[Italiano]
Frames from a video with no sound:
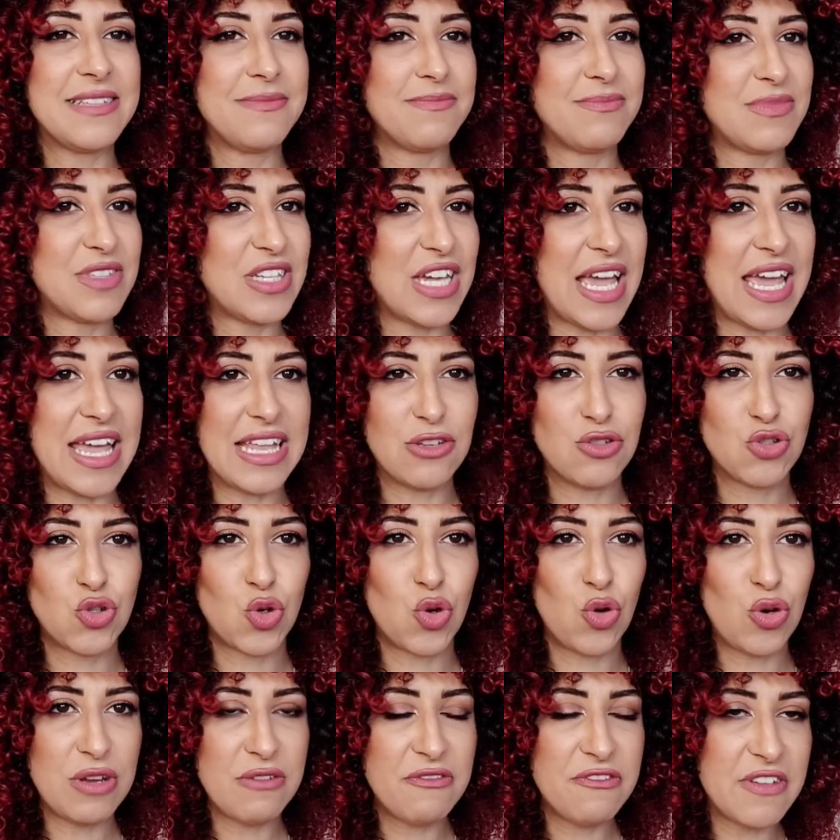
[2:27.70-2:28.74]
c'è cioè
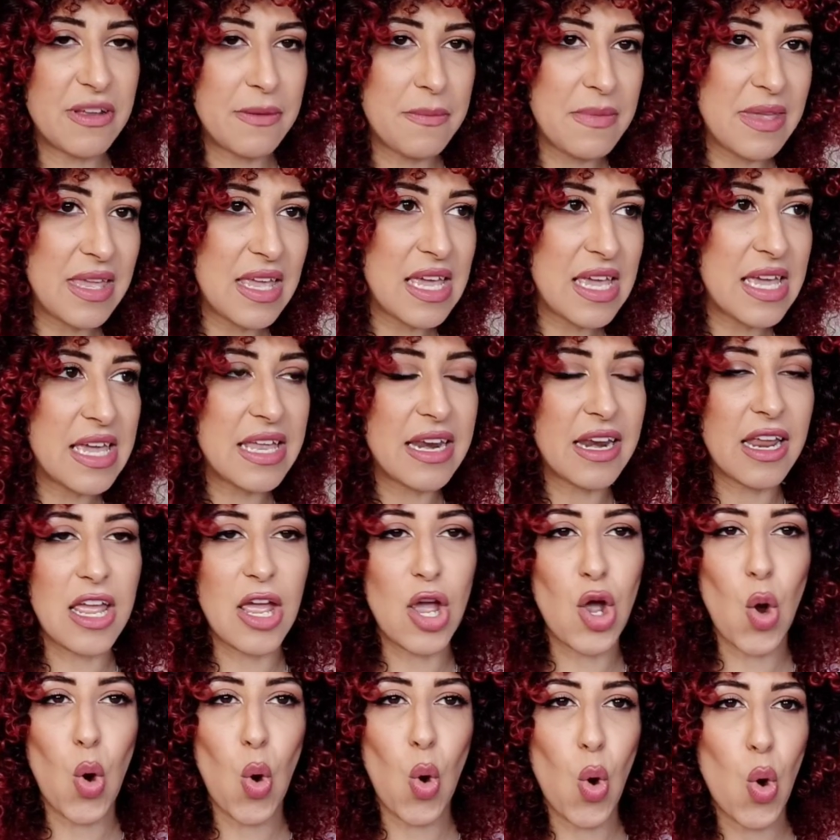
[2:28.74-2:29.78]
solo
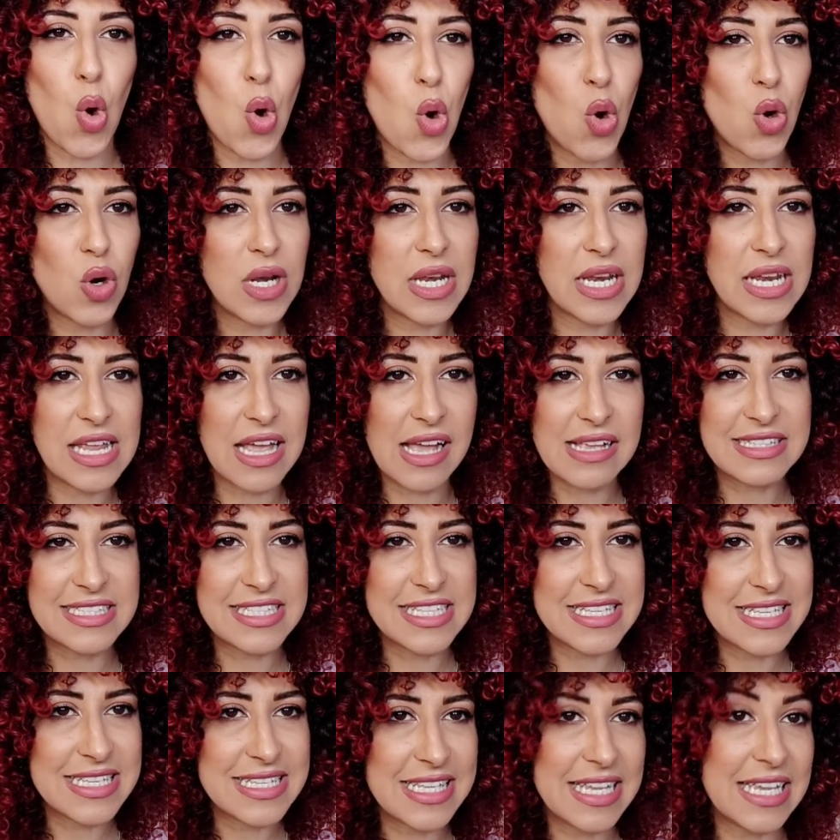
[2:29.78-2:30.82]
l'infermiere o le
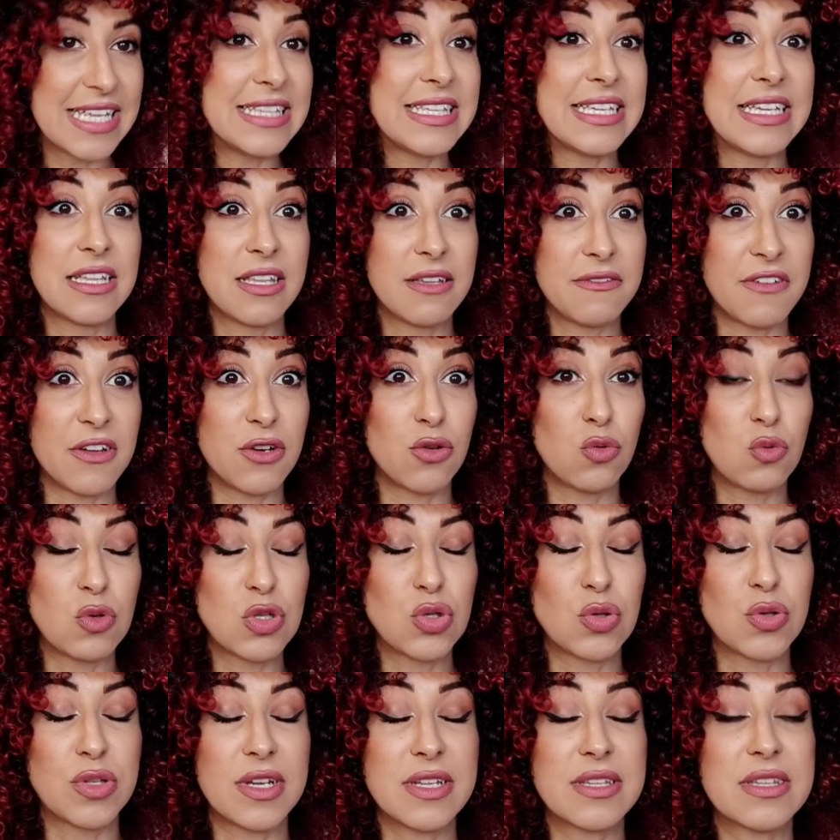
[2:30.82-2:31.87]
assistenti che ti fanno
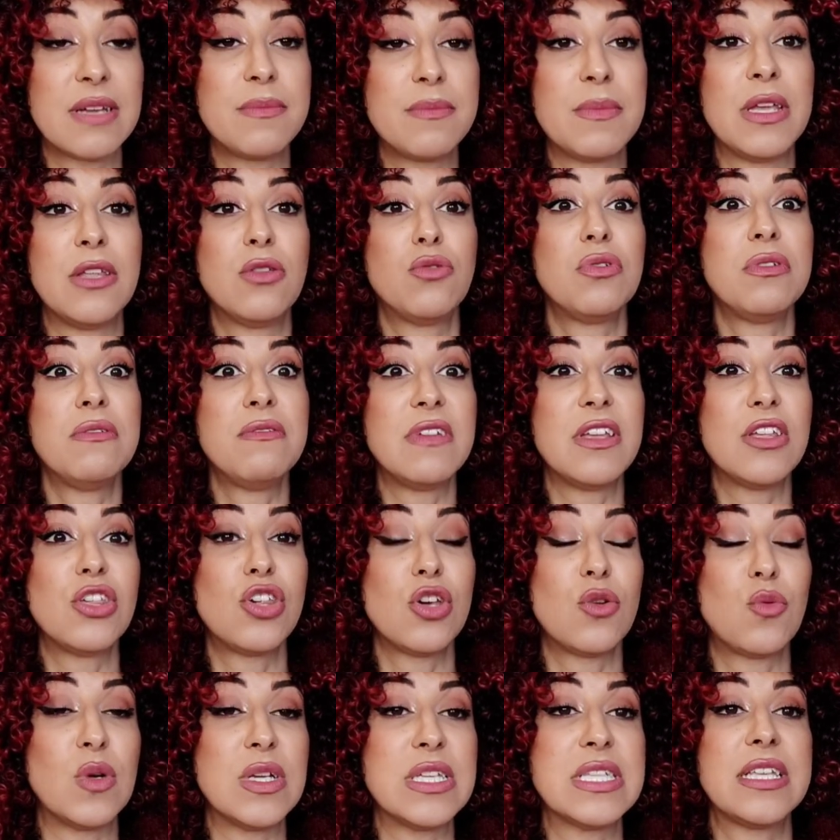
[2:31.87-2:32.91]
questo trattamento,
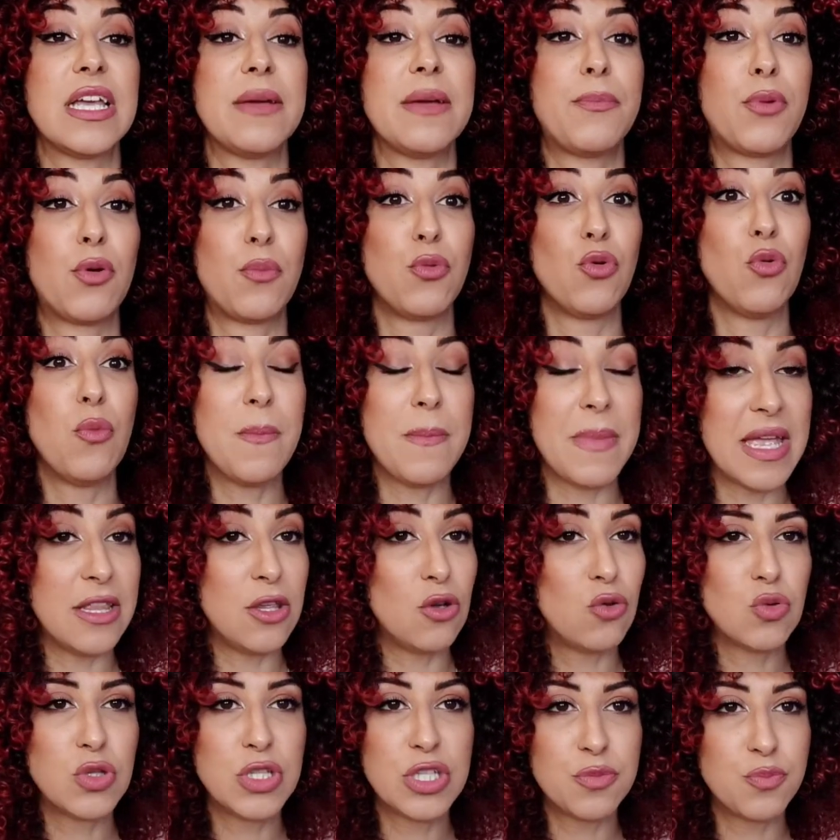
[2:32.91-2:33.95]
invece questa è proprio un
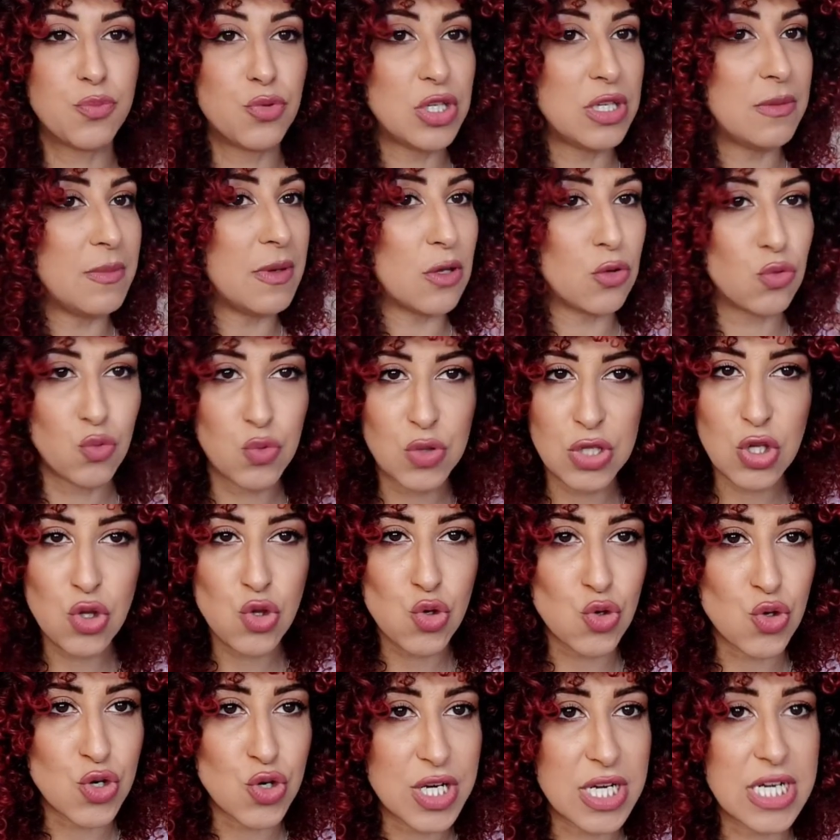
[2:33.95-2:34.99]
medico disponibile tutti i
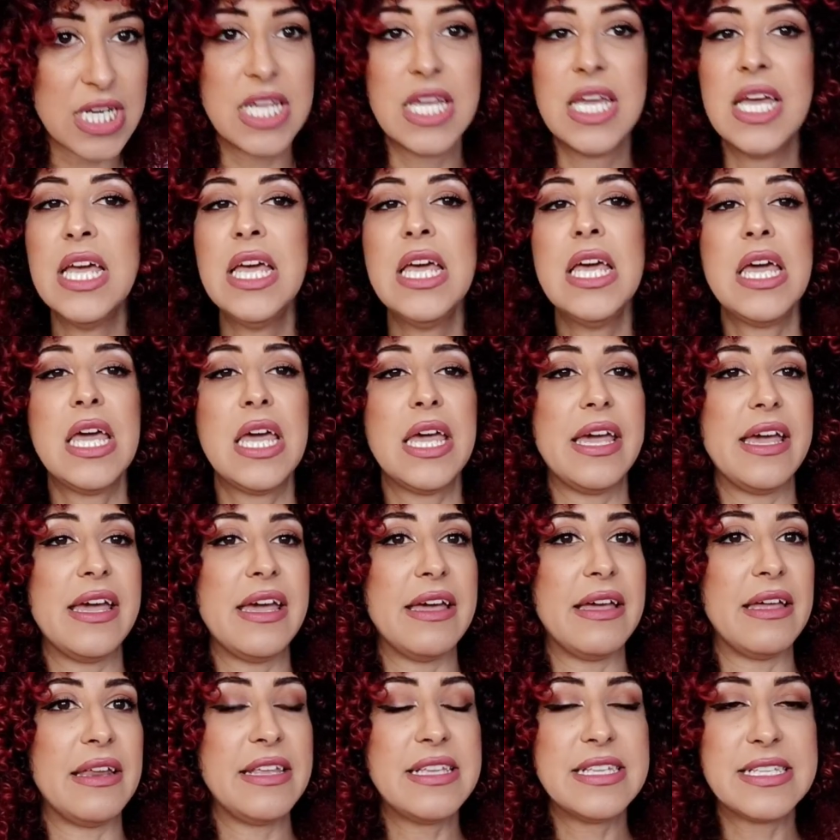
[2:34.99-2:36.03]
giorni,
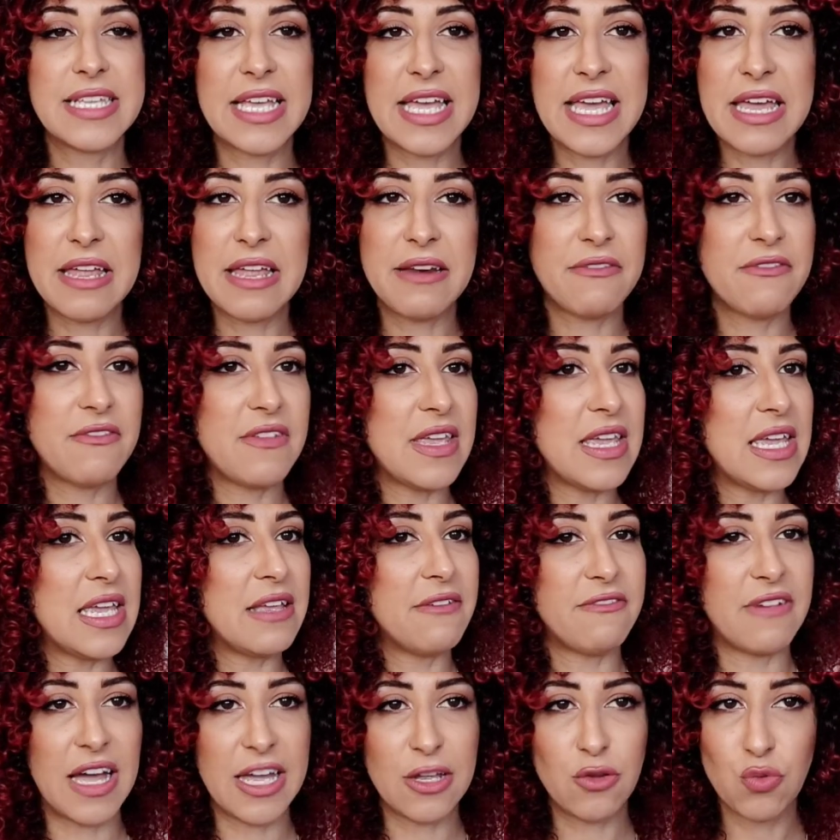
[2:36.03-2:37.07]
eh, riservi,
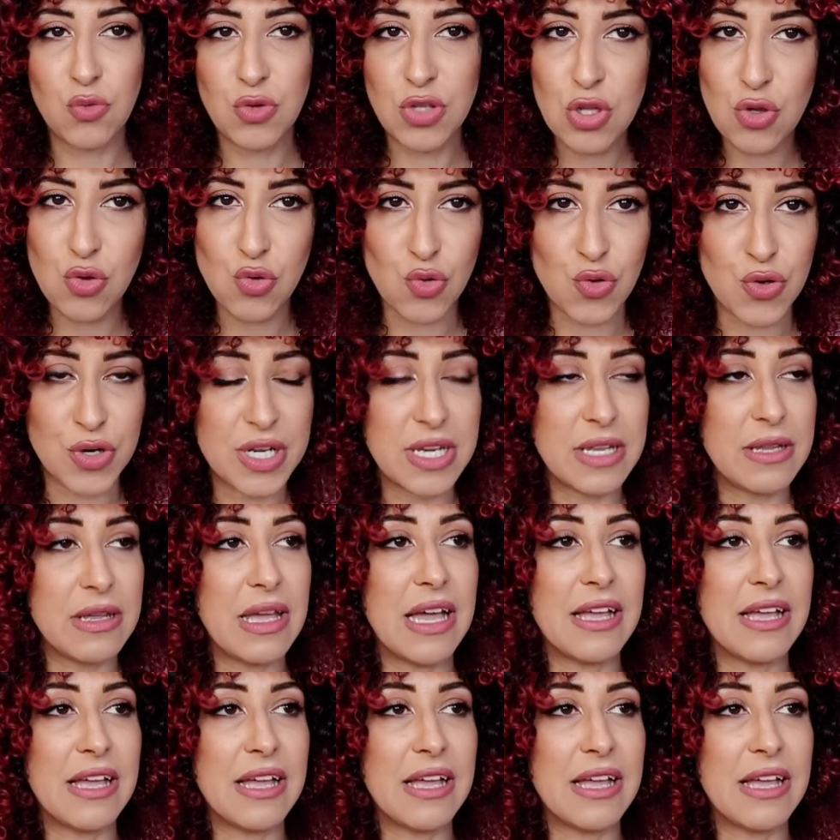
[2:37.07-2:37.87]
vai tutti i giorni.